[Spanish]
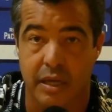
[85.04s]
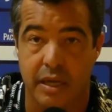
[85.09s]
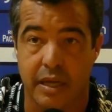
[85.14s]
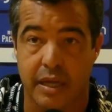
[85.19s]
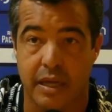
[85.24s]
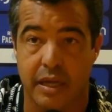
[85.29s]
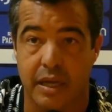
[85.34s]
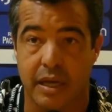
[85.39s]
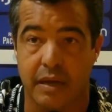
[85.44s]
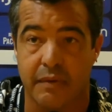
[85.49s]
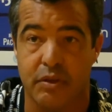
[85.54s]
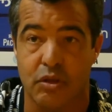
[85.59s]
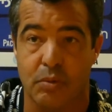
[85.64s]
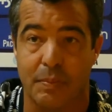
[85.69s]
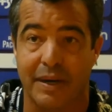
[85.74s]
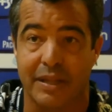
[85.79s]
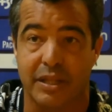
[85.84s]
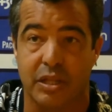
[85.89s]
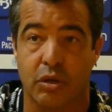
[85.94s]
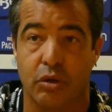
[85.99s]
eh, ha habido
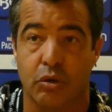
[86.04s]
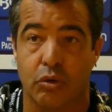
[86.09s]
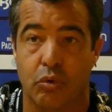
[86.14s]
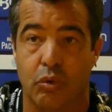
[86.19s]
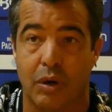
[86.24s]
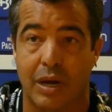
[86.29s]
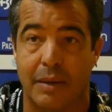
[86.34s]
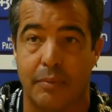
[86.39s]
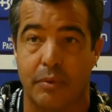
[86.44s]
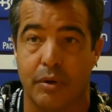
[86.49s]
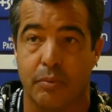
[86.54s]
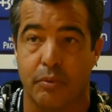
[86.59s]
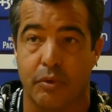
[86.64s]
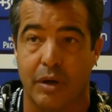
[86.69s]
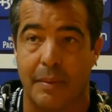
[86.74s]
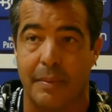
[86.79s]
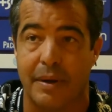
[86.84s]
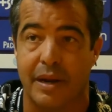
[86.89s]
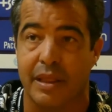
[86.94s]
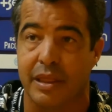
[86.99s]
partidos en los cuales bueno,
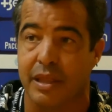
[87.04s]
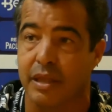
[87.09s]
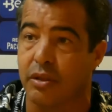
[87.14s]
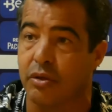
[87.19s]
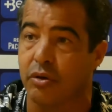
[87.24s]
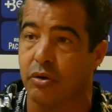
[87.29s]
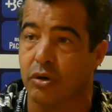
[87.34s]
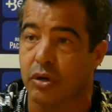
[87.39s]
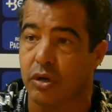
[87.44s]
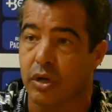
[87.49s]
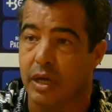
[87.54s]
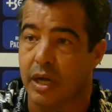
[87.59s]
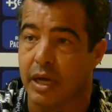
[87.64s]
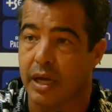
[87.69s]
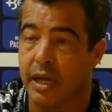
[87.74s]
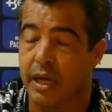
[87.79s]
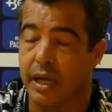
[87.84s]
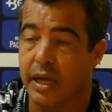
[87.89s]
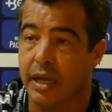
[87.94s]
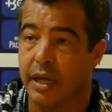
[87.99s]
pues ha merecido
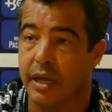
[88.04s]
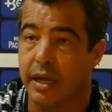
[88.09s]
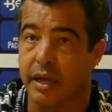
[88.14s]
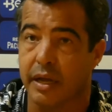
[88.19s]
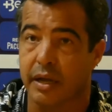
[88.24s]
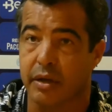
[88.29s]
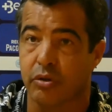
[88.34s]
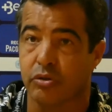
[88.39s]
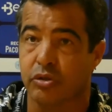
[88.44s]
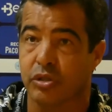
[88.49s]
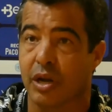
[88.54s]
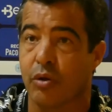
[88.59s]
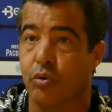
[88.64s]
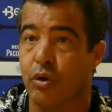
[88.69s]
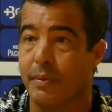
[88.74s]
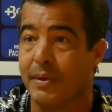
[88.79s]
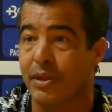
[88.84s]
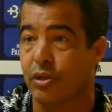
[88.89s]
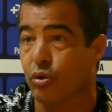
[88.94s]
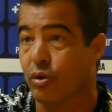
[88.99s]
eh, conseguir
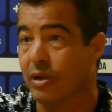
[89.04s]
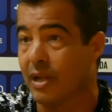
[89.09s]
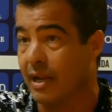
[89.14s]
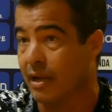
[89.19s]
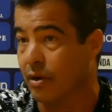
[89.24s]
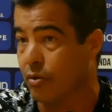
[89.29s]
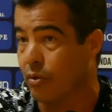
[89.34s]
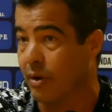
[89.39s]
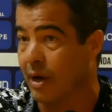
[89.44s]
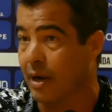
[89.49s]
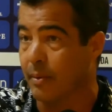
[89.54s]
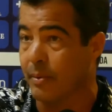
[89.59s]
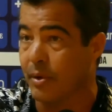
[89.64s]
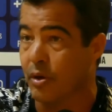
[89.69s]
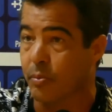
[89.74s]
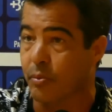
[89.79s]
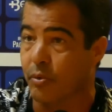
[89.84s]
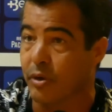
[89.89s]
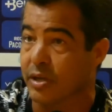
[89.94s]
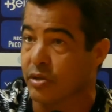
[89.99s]
alguna victoria en la cual a lo
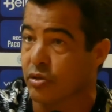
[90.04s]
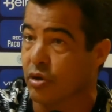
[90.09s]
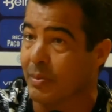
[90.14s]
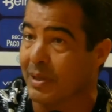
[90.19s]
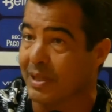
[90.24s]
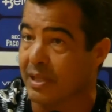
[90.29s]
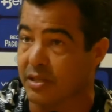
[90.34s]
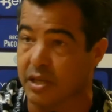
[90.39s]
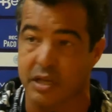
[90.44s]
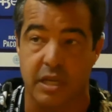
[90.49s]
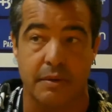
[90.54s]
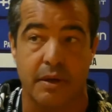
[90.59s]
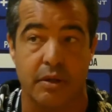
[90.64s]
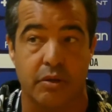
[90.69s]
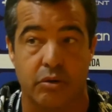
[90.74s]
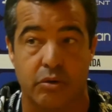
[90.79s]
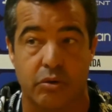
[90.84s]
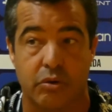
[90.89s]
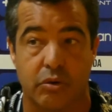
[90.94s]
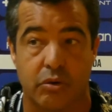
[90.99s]
mejor pues, solamente se ha
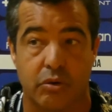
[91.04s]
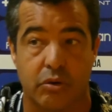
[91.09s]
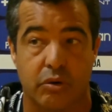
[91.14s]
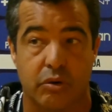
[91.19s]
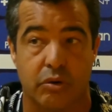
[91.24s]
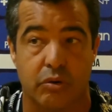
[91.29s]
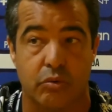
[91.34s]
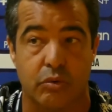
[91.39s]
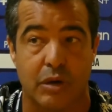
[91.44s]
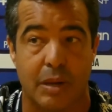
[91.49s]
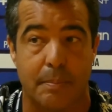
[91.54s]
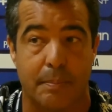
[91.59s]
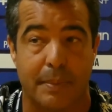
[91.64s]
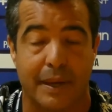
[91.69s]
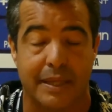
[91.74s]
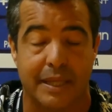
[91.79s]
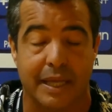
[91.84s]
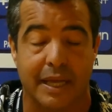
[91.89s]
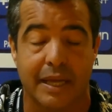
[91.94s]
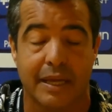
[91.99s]
llevado un
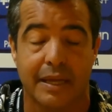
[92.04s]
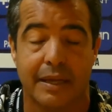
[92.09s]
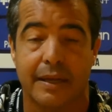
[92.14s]
empate.